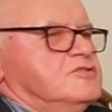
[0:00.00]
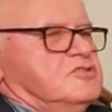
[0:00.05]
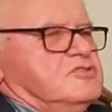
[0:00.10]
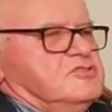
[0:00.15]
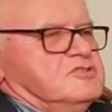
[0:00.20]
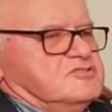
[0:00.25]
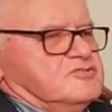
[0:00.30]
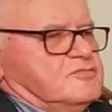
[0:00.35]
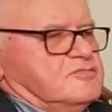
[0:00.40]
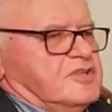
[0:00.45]
to
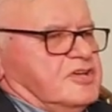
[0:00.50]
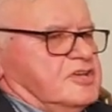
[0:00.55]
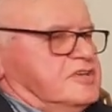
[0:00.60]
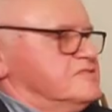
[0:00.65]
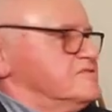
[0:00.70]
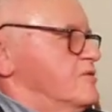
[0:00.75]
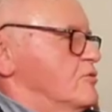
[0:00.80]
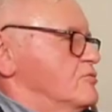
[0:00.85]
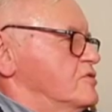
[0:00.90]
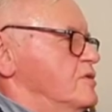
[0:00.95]
nie są
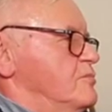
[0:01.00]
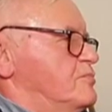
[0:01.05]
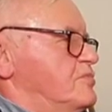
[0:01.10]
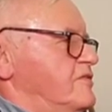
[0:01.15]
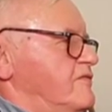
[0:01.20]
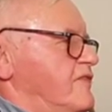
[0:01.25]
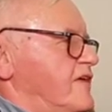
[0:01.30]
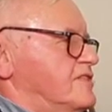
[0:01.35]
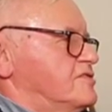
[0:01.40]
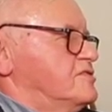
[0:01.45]
takie całkiem
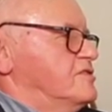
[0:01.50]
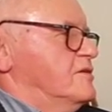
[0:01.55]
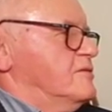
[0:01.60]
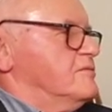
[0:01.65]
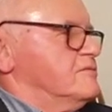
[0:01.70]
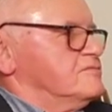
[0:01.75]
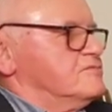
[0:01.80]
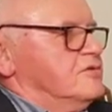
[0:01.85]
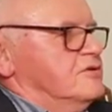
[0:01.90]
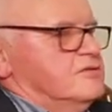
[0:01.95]

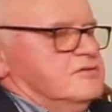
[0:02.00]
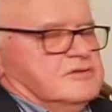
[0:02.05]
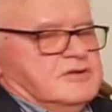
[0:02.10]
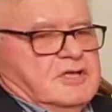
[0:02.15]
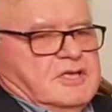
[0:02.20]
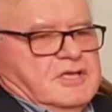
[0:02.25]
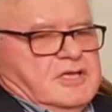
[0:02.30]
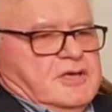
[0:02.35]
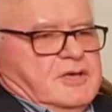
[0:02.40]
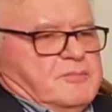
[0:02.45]
prywatne. To
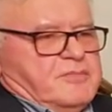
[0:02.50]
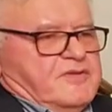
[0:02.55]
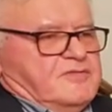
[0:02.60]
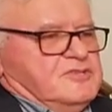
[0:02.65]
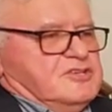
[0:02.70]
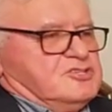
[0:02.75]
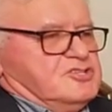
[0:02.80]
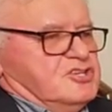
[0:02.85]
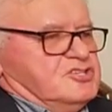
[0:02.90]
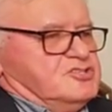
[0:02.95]

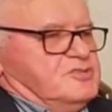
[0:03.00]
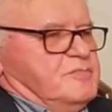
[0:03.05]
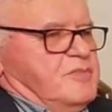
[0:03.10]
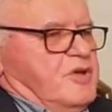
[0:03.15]
pewne rzeczy